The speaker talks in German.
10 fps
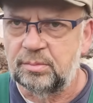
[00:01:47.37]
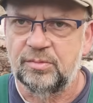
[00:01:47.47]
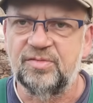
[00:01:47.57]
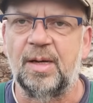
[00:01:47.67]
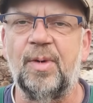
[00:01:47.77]

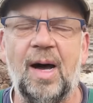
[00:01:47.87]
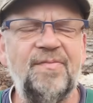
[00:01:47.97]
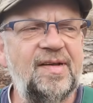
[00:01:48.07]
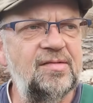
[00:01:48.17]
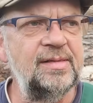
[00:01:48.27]
zweimal
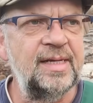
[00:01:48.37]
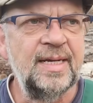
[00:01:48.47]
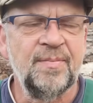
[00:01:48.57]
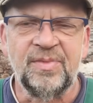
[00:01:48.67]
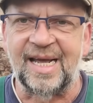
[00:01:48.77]
abwechselnd.
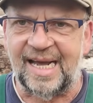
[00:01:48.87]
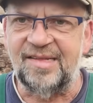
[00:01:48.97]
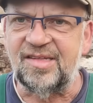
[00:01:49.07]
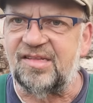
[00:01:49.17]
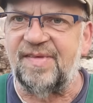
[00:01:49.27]
Der
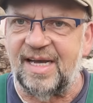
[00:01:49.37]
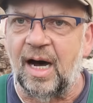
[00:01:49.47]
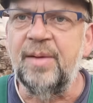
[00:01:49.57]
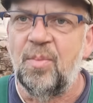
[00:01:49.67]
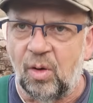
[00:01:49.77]
Rest ist
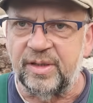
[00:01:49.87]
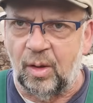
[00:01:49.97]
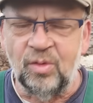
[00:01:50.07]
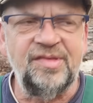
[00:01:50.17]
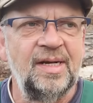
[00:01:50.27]
vegan, Punkt
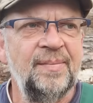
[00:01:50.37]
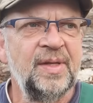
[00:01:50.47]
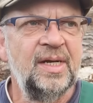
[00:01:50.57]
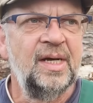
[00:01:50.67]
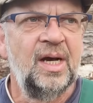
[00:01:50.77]
aus.
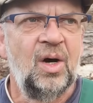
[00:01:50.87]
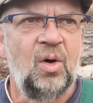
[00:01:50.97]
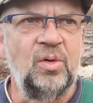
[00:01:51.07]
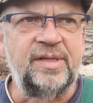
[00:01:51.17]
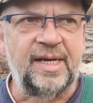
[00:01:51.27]

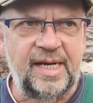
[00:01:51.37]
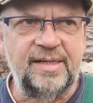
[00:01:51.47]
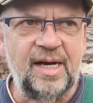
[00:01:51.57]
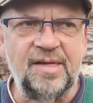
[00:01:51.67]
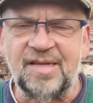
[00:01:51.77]
Und der
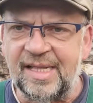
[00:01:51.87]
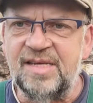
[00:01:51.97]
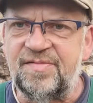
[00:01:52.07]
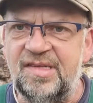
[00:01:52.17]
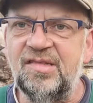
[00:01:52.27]
Keterer ist
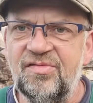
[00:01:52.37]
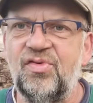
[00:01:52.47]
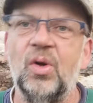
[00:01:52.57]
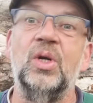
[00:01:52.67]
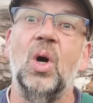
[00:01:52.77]
angewiesen
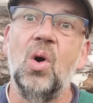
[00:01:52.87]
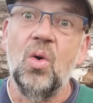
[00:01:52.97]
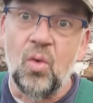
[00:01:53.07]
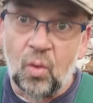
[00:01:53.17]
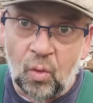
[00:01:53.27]
von
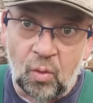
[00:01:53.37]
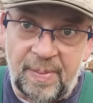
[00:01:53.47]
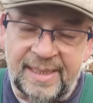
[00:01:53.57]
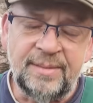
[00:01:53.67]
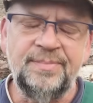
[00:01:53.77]

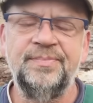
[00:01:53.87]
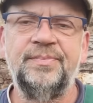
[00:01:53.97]
oben.